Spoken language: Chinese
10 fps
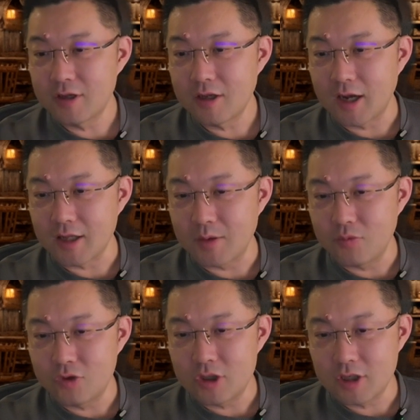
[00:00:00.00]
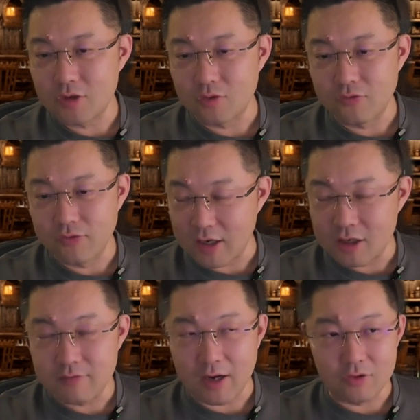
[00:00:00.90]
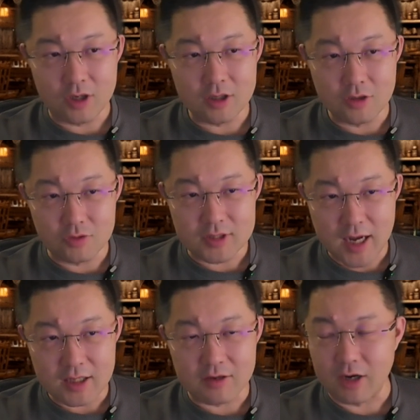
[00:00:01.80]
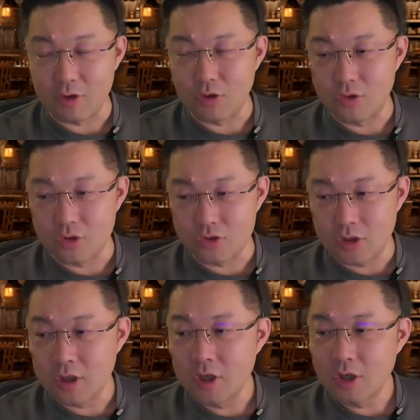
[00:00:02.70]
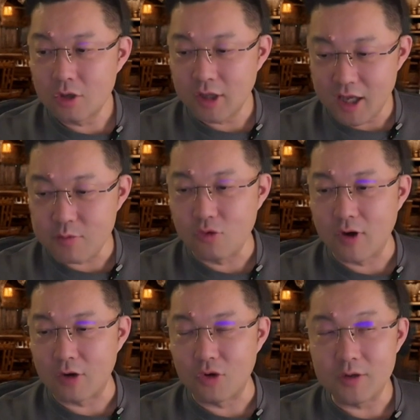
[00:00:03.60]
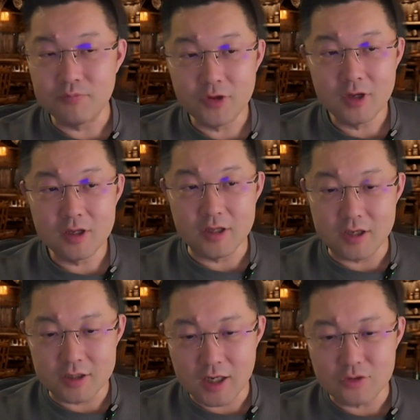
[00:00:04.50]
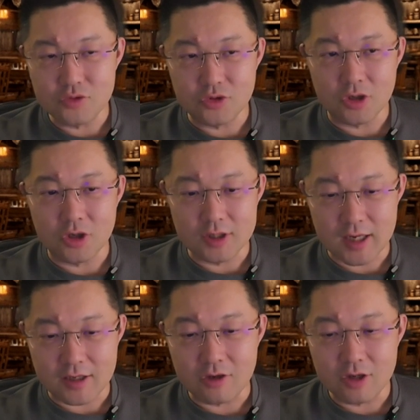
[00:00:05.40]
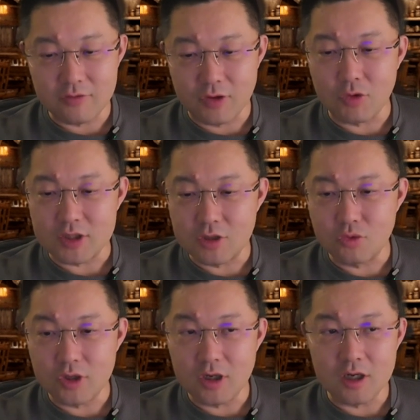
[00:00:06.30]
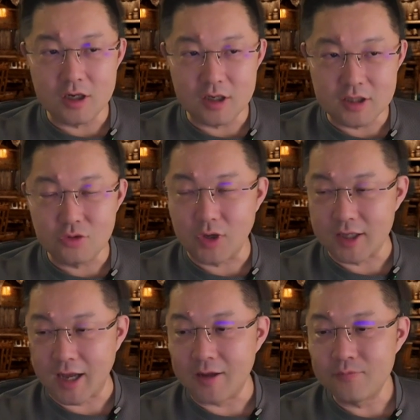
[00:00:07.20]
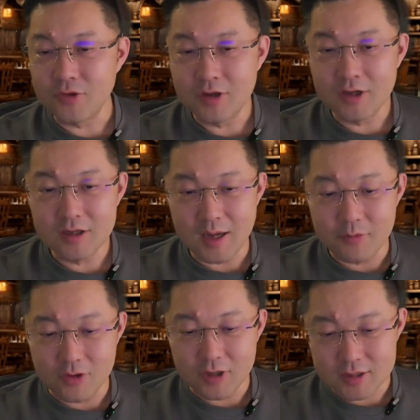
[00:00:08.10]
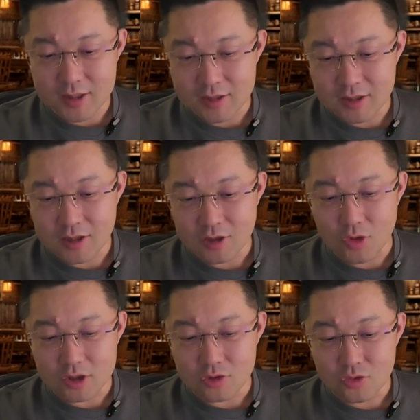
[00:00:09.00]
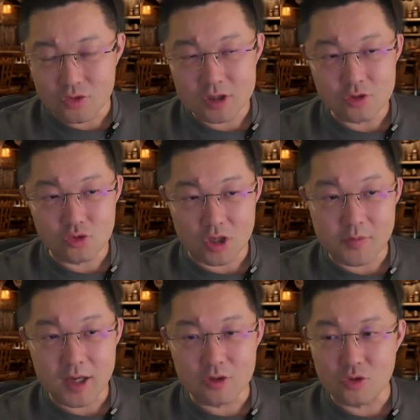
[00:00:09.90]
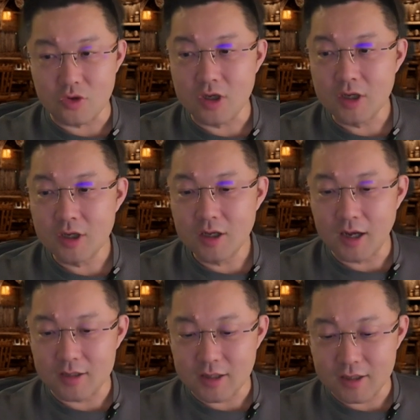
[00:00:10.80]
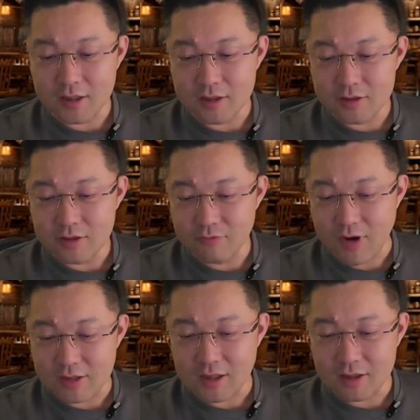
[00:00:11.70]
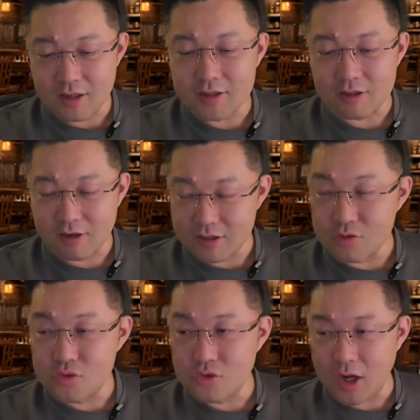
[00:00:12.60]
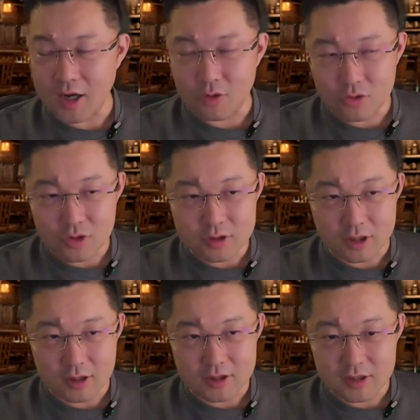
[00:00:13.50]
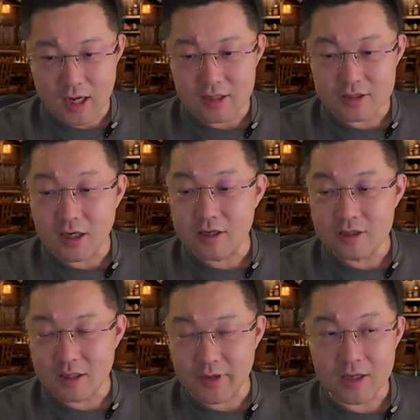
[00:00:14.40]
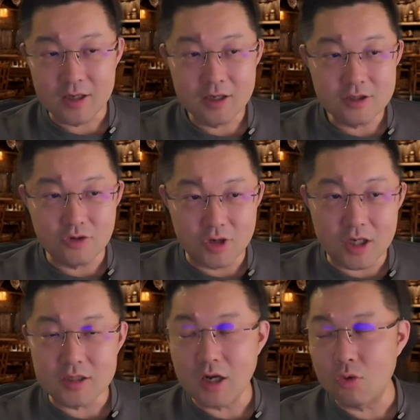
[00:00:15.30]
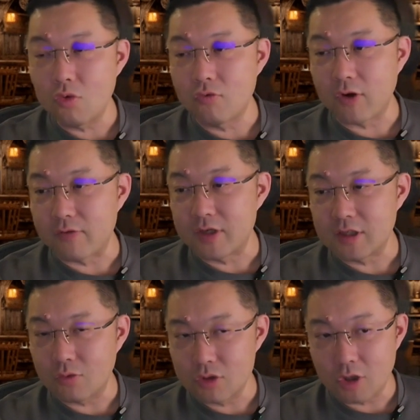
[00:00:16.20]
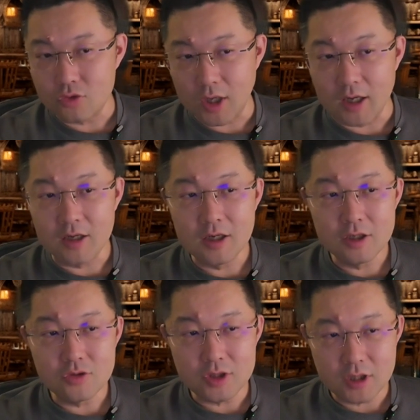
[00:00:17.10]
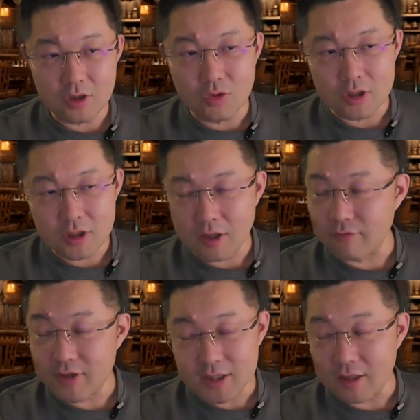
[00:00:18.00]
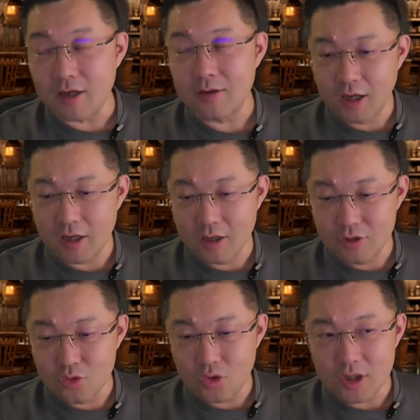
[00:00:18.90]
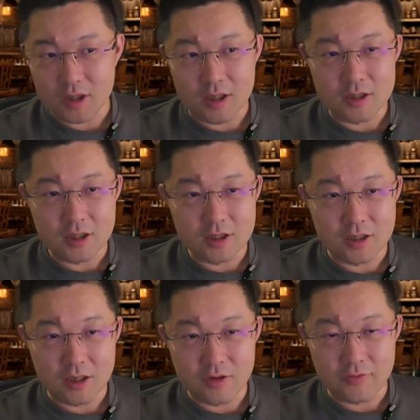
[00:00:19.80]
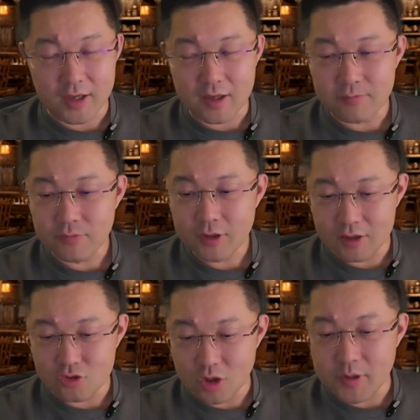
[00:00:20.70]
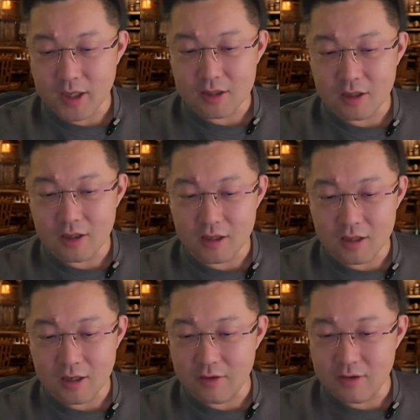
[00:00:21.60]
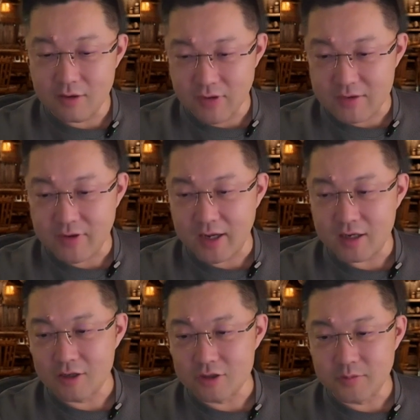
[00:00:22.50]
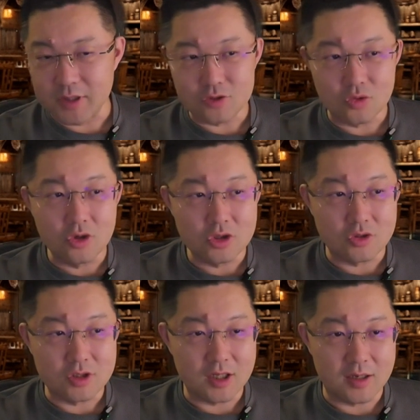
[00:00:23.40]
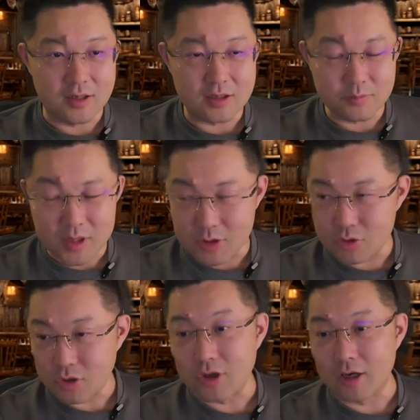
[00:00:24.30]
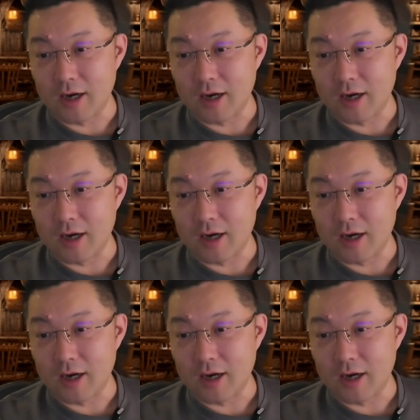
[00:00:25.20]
哎，它不是这种访客网络，它是这种家庭网络或者说内部网络。你一上去以后呢，大家就认为我进入一个可信状态，他们可以在这个过程中随便的去。啊，在这个网上可以找到邻居啊，或者说找到其他的相邻设备，就可以相互访问、相互操作了。所以这个过程是很危险的。很多的人甚至因为随便登了一个 WiFi，就把所有手机里的秘密全都给人